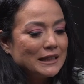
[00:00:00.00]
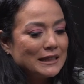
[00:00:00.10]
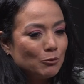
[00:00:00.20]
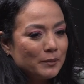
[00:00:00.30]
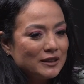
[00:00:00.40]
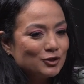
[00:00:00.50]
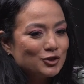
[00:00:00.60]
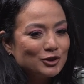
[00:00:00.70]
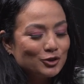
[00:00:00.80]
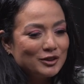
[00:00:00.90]
de
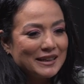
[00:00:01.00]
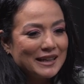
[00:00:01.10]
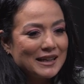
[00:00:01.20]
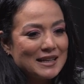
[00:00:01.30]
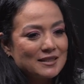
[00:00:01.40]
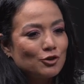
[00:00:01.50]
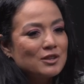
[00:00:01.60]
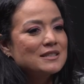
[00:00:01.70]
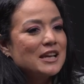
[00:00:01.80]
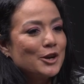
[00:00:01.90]
momentos en donde ha sido
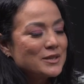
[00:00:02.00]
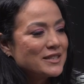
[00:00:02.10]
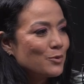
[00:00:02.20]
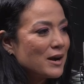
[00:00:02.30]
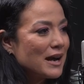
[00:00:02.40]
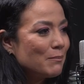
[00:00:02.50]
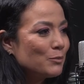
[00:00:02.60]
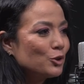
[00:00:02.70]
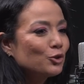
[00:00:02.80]
necesario hacer un cambio,